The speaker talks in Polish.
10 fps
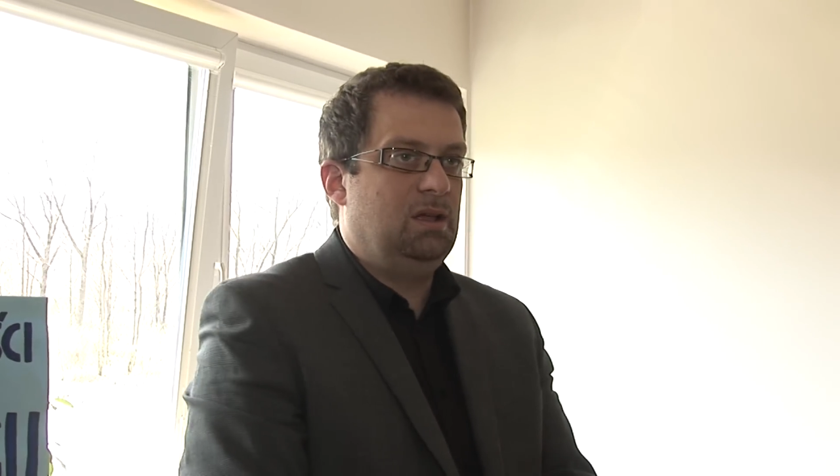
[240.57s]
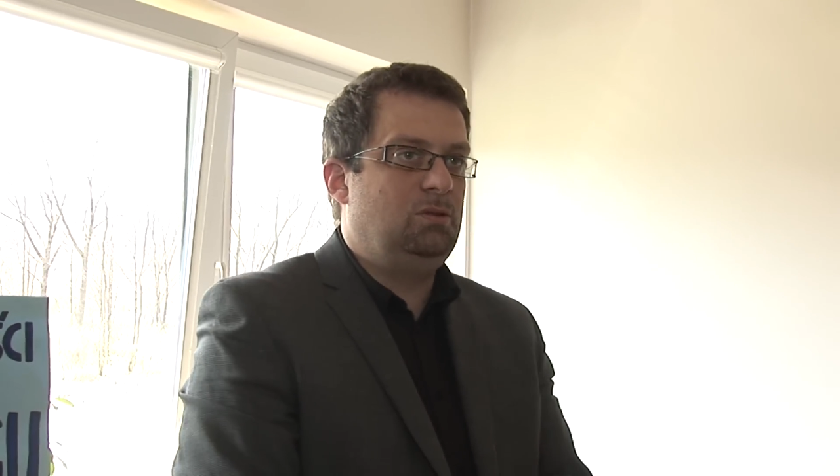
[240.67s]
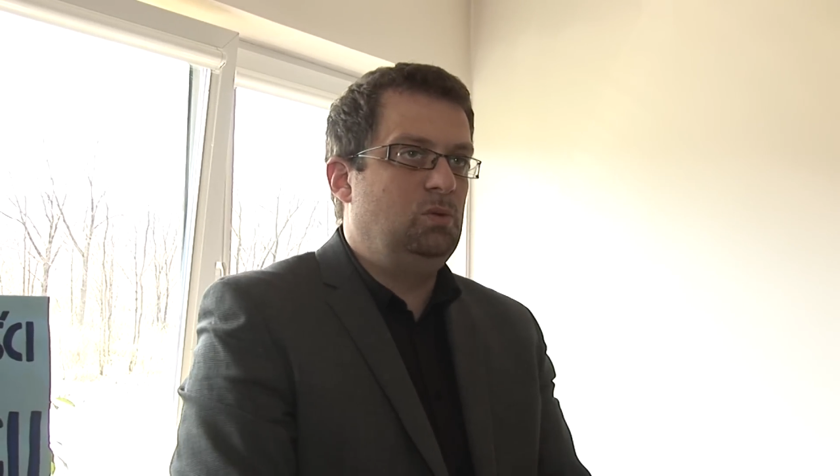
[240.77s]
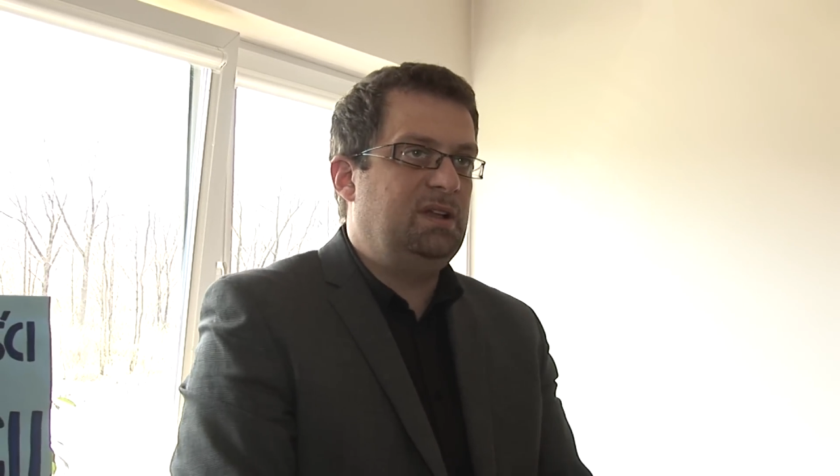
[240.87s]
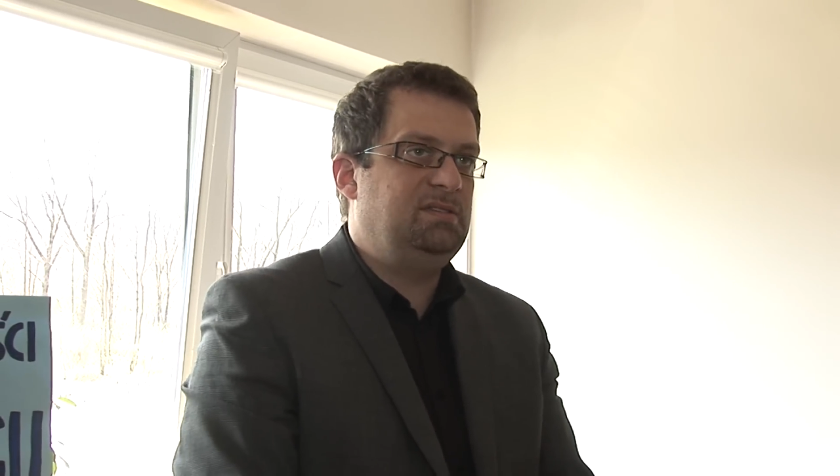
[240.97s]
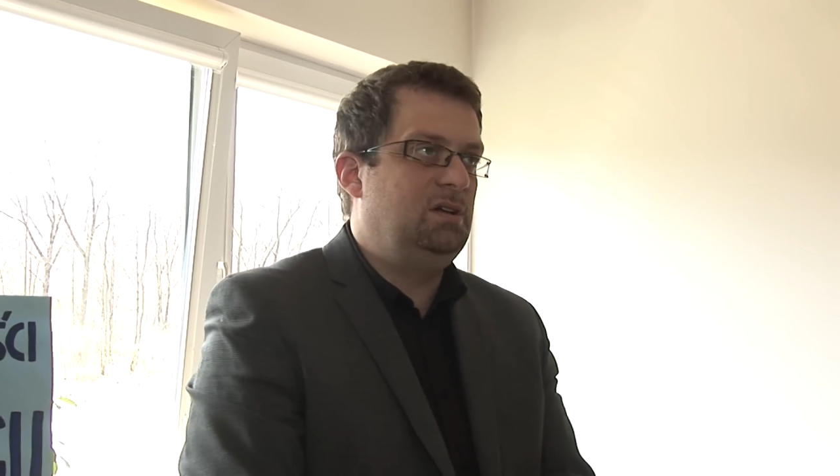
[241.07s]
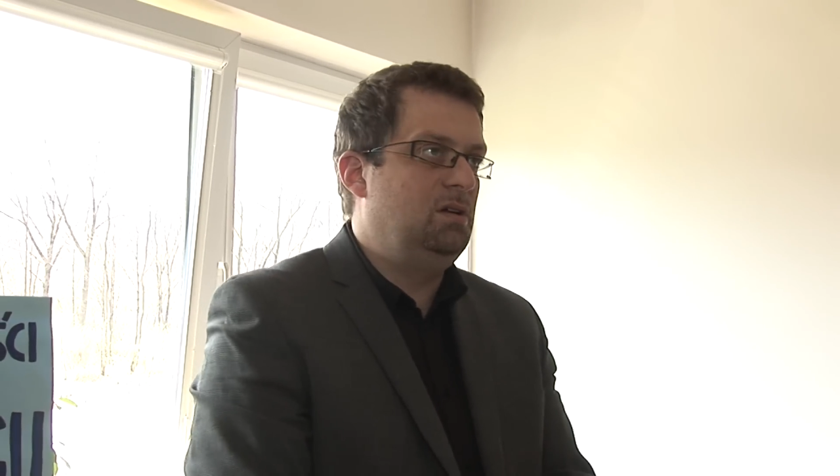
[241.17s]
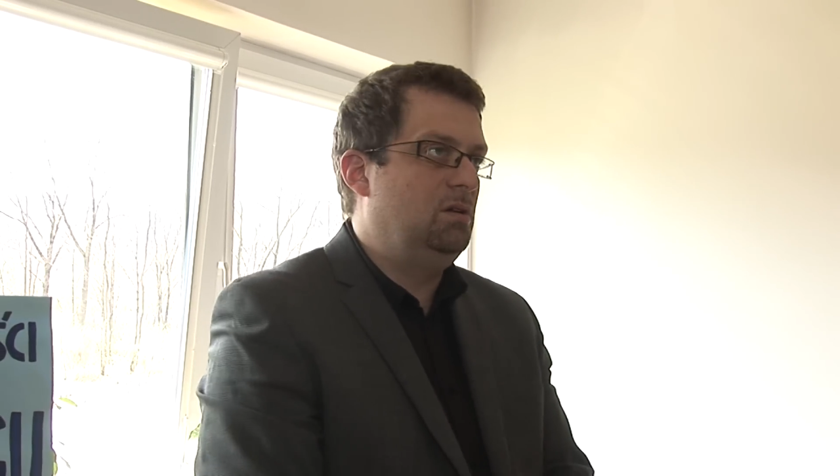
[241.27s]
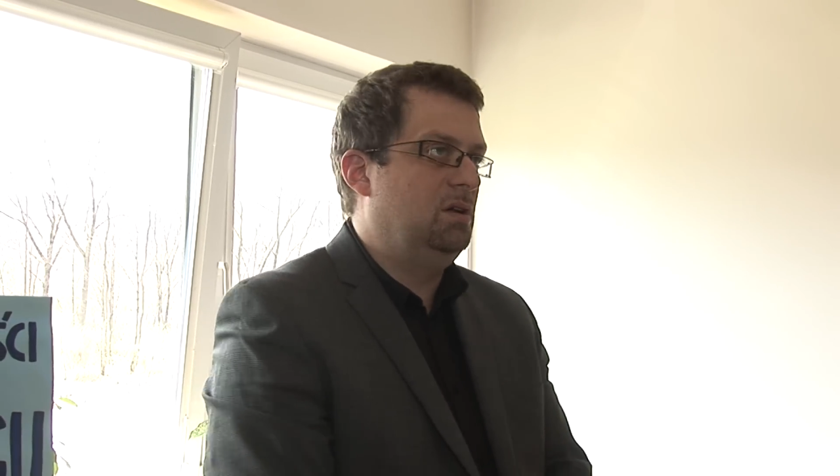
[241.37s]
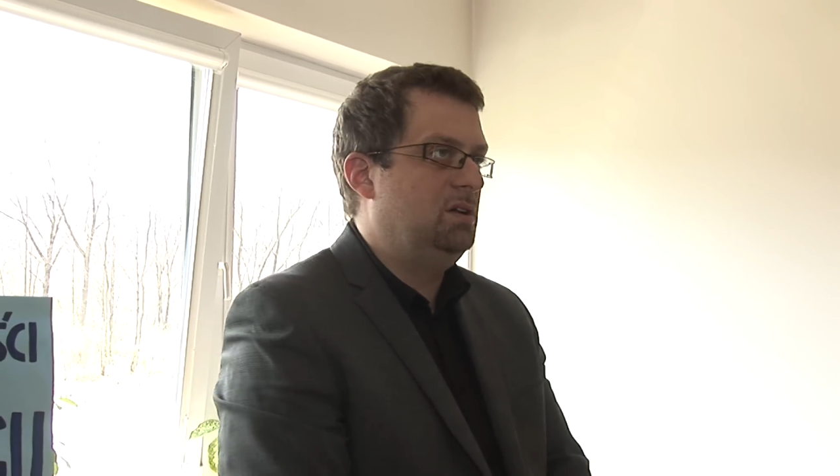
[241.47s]
edukacji
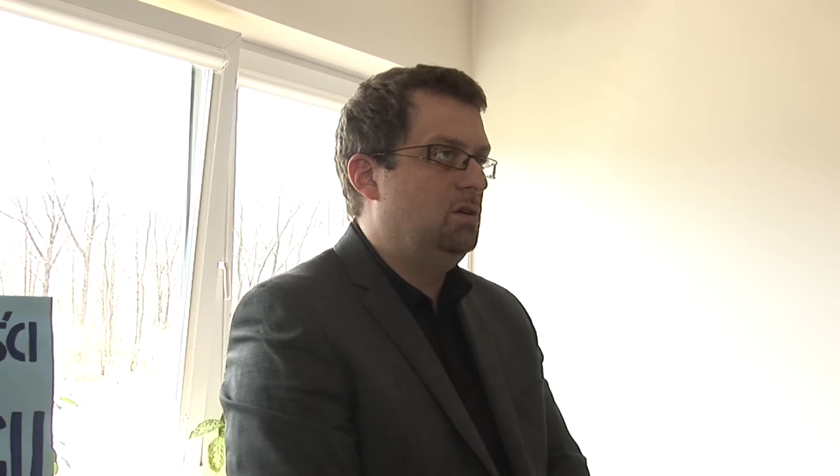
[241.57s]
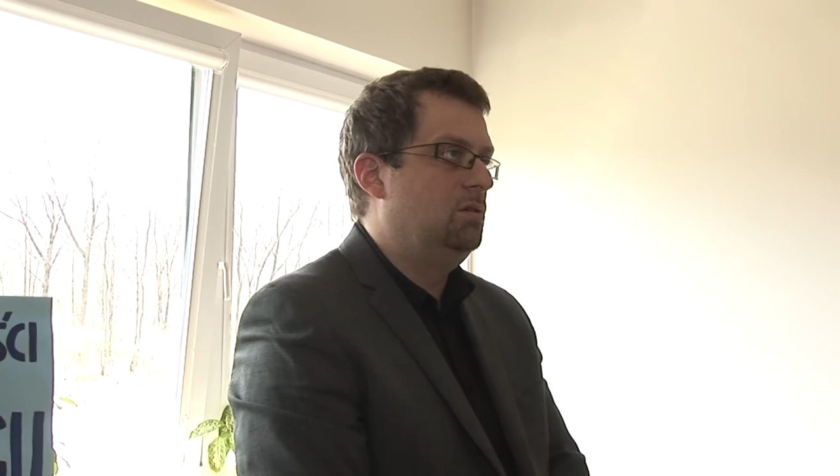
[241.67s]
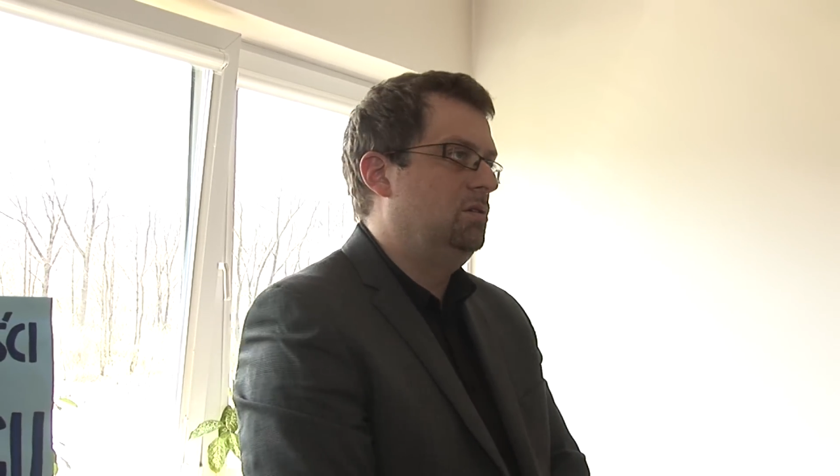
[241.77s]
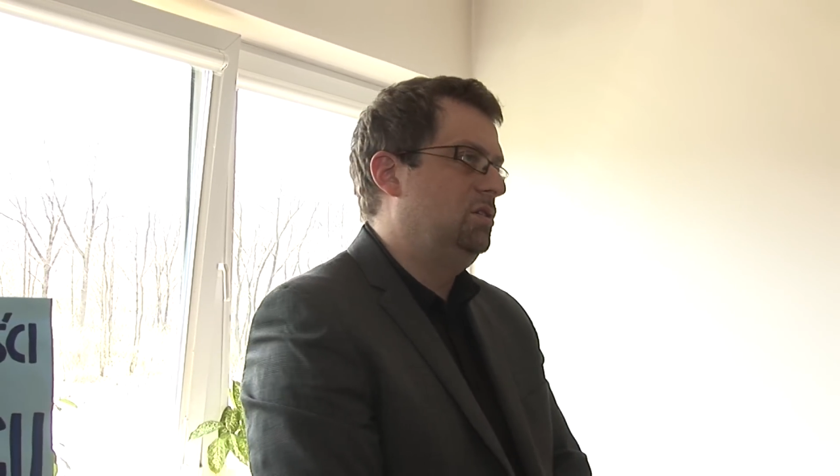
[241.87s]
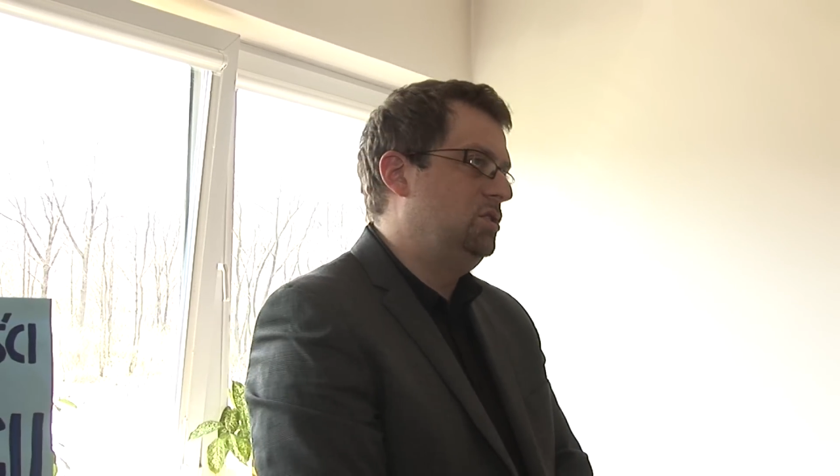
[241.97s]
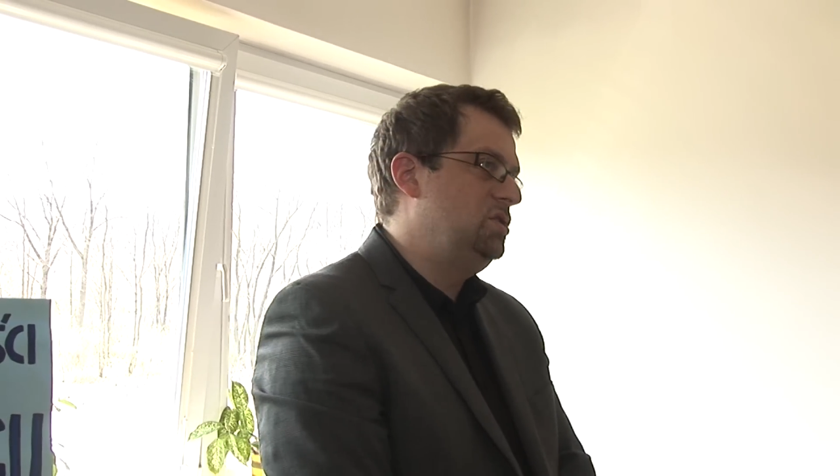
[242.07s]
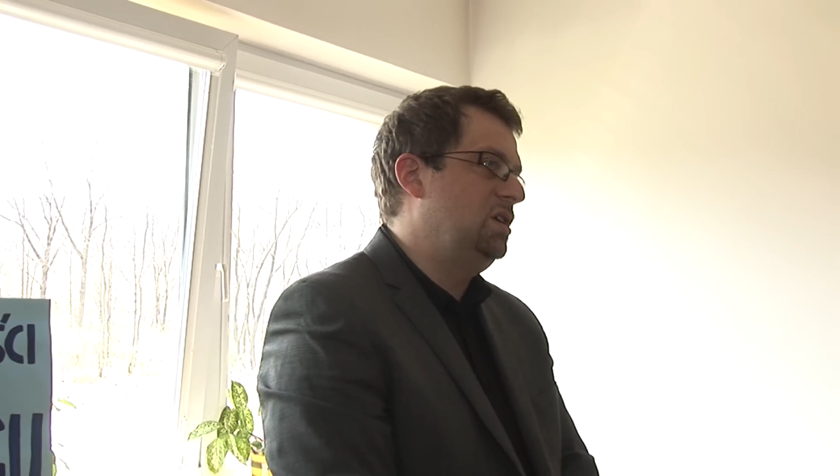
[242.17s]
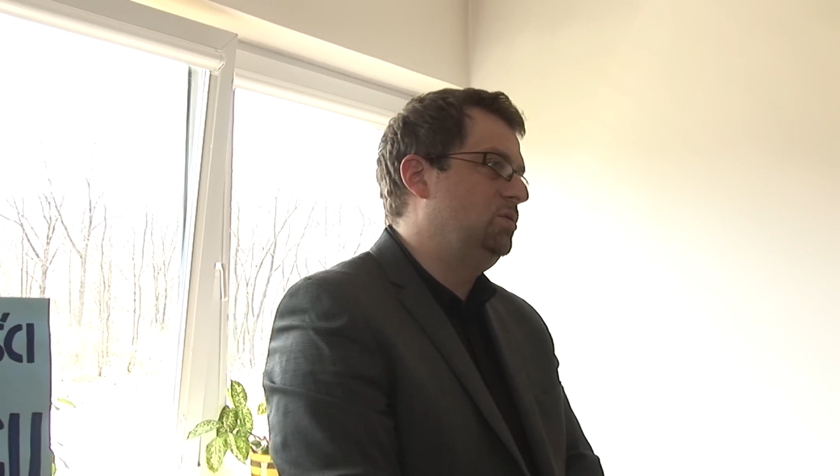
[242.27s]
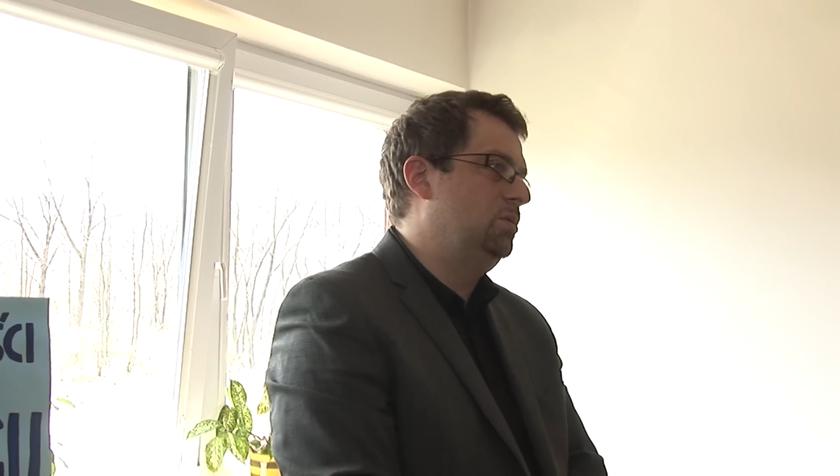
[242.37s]
ekologicznej,